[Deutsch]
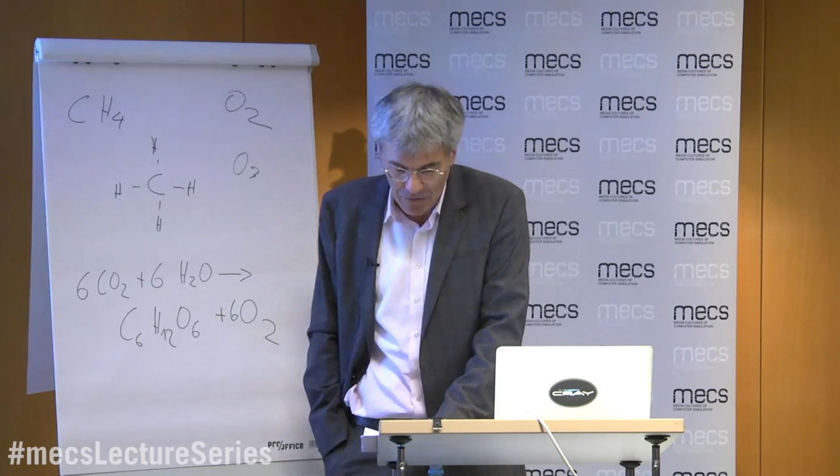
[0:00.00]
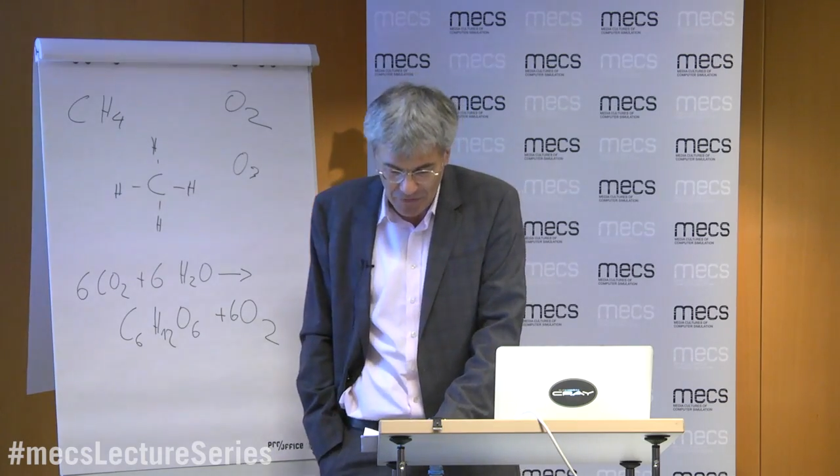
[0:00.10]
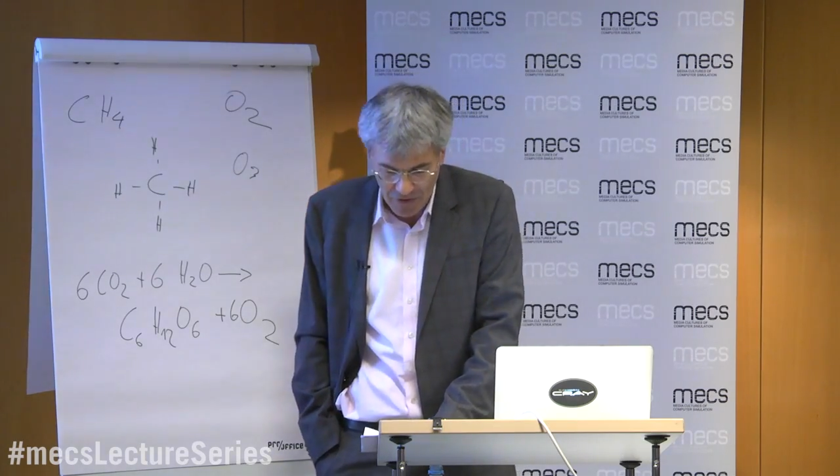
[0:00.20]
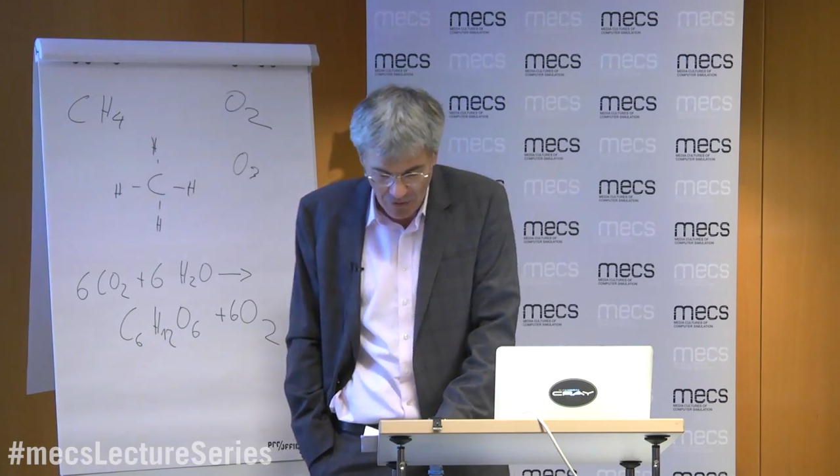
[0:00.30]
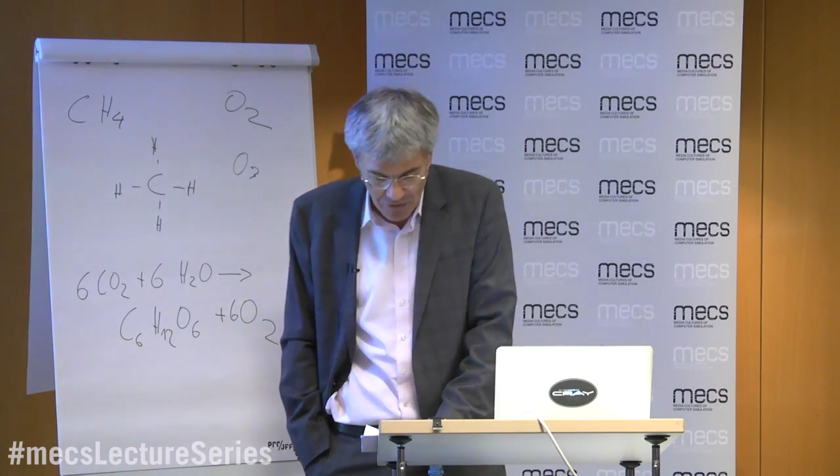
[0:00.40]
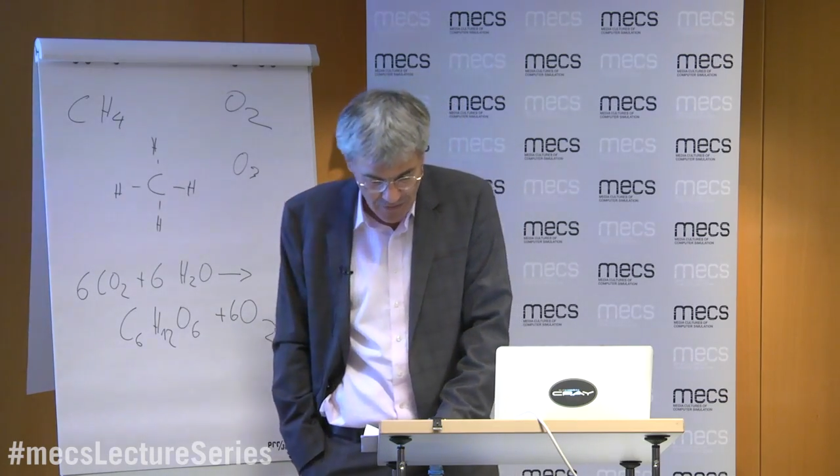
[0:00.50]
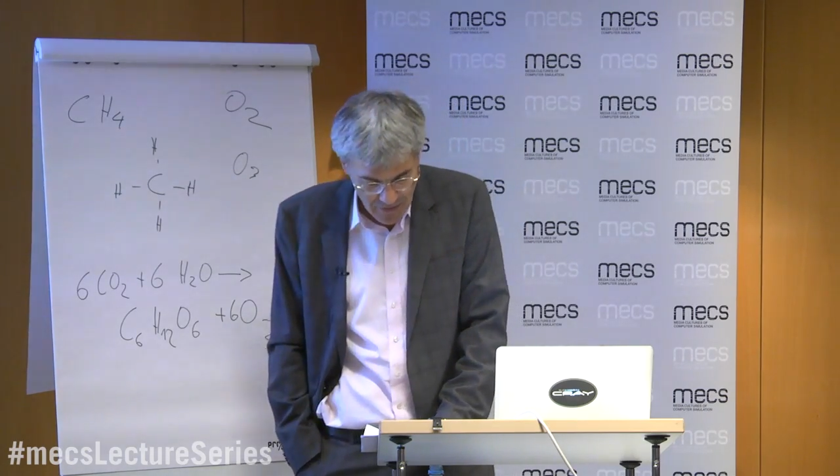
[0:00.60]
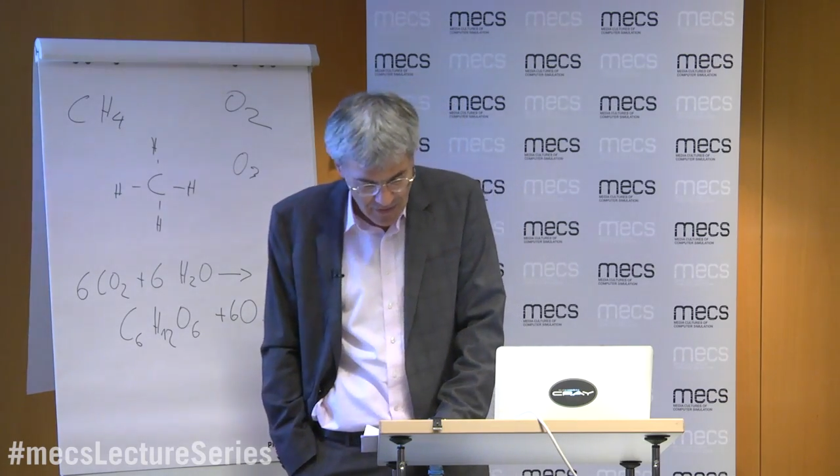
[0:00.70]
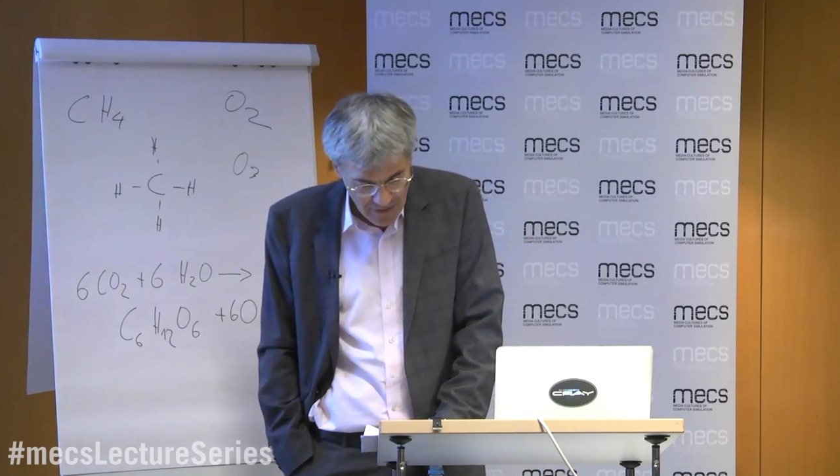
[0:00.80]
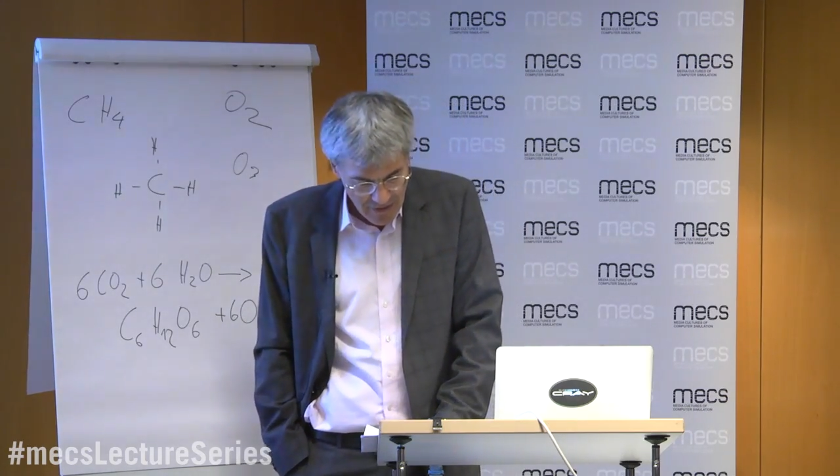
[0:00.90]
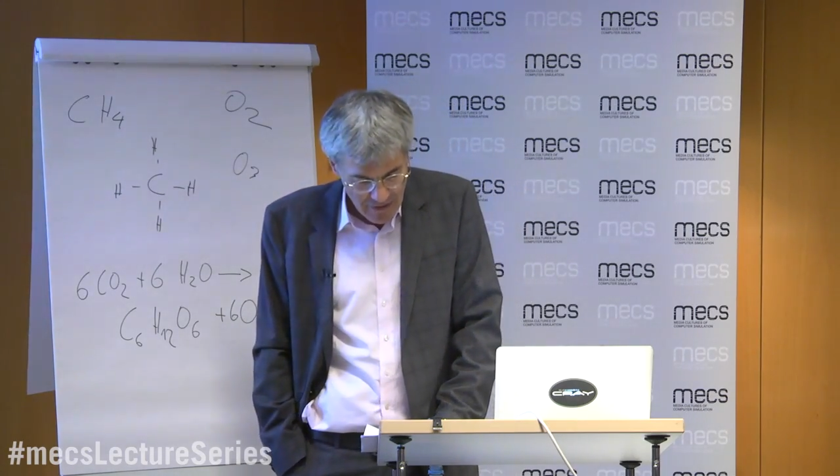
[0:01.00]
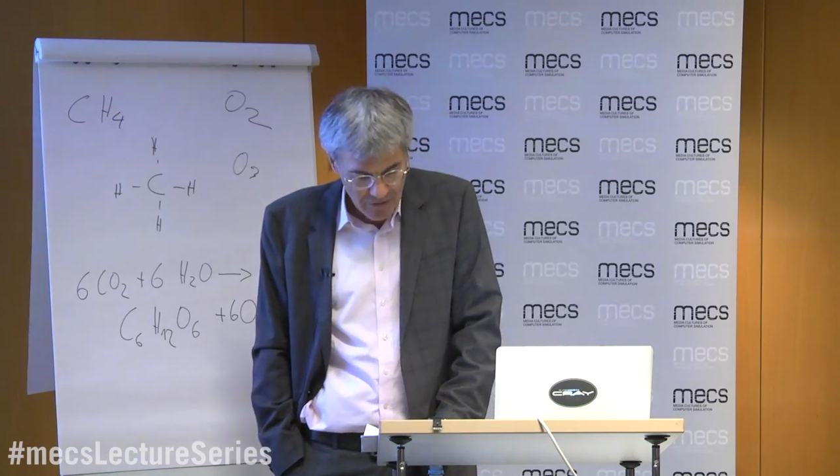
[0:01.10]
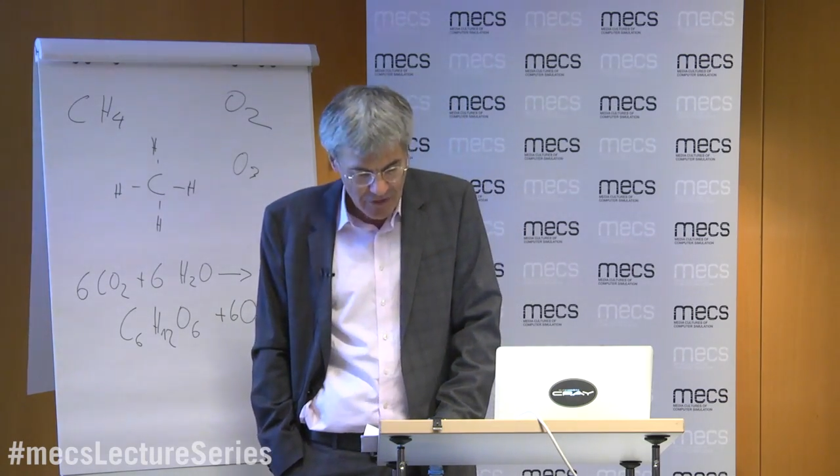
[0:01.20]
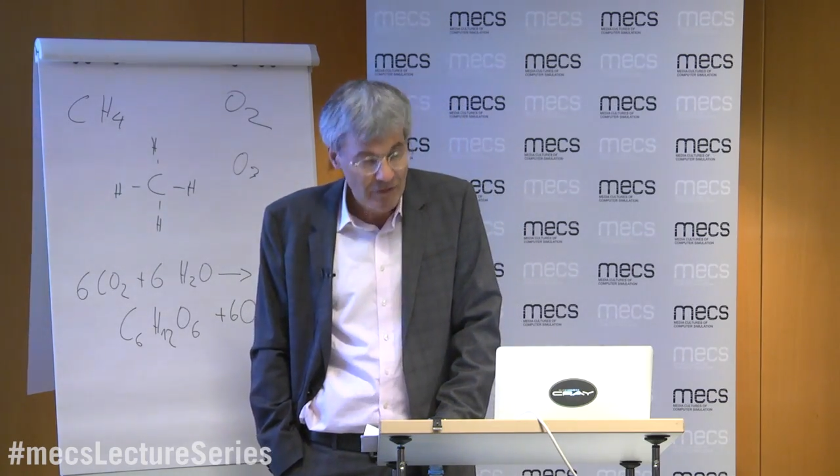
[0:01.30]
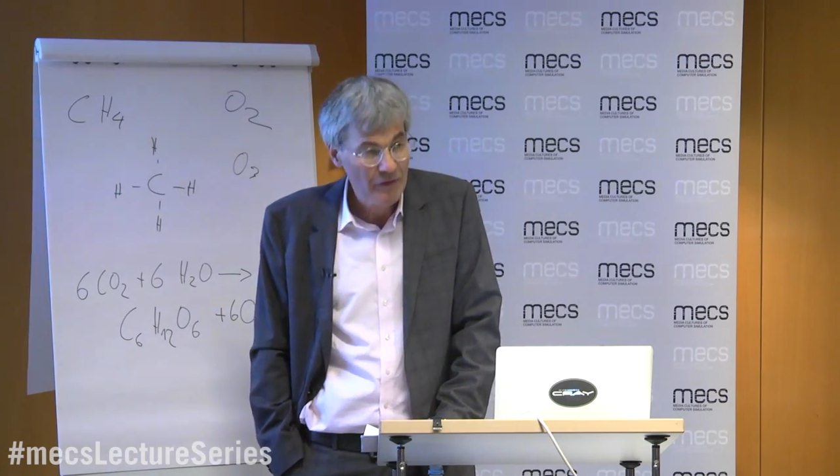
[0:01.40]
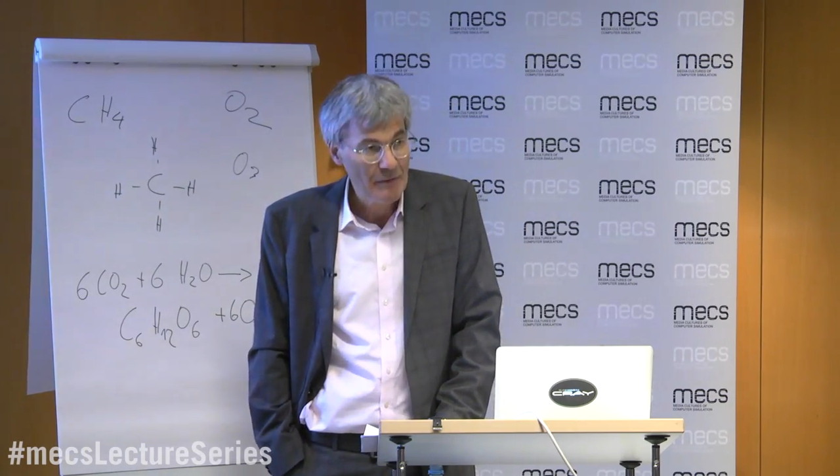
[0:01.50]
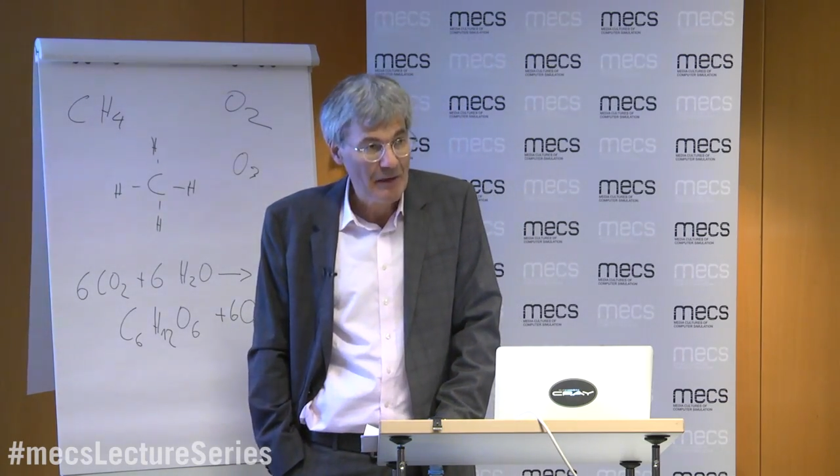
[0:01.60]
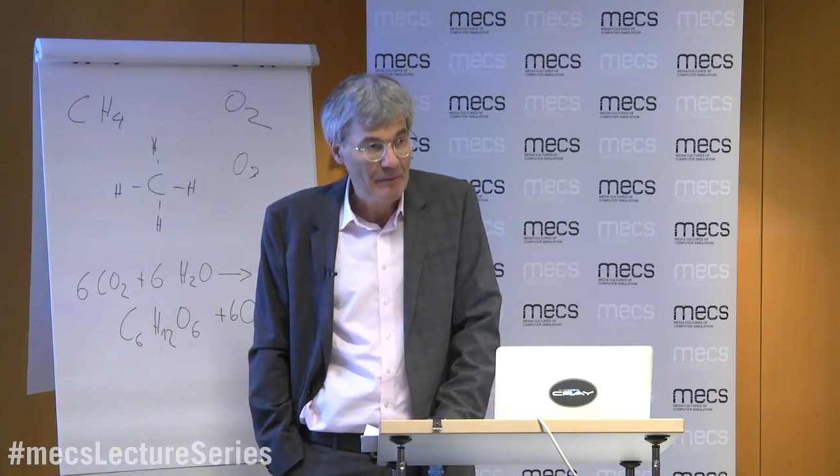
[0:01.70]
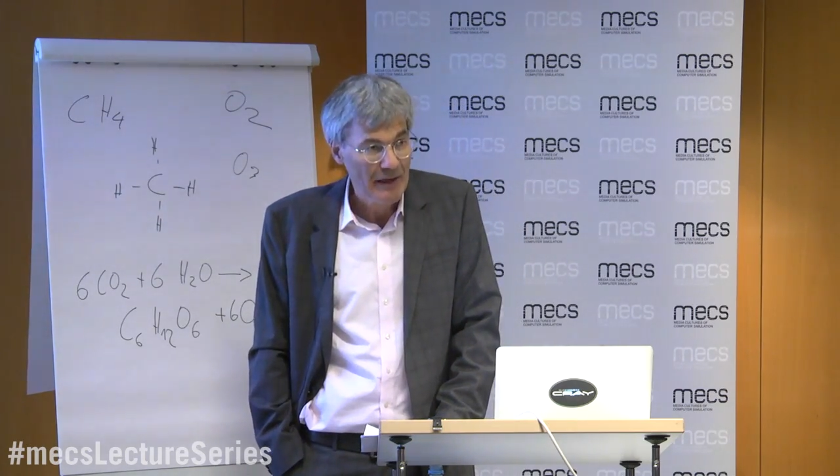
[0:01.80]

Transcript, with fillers: auftaucht von der Firma